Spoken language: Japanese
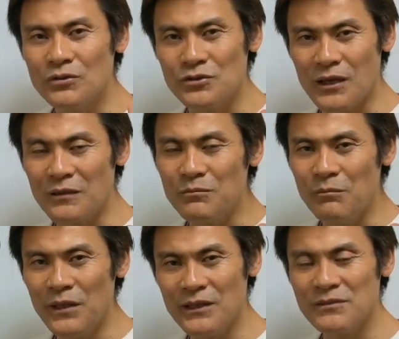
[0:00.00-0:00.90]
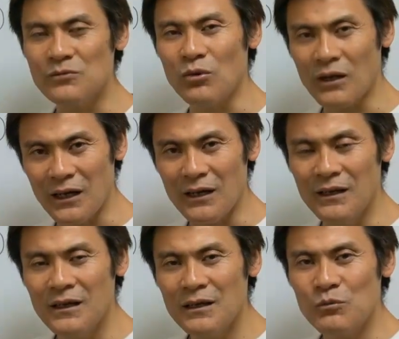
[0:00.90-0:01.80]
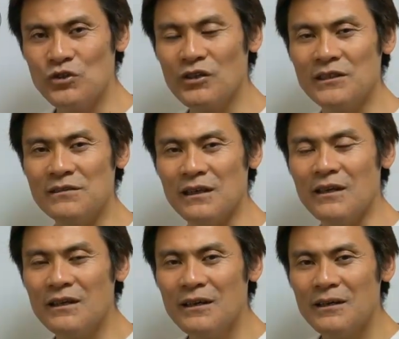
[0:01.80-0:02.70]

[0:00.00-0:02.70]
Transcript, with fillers: 受験目指すのか、もしくはですね、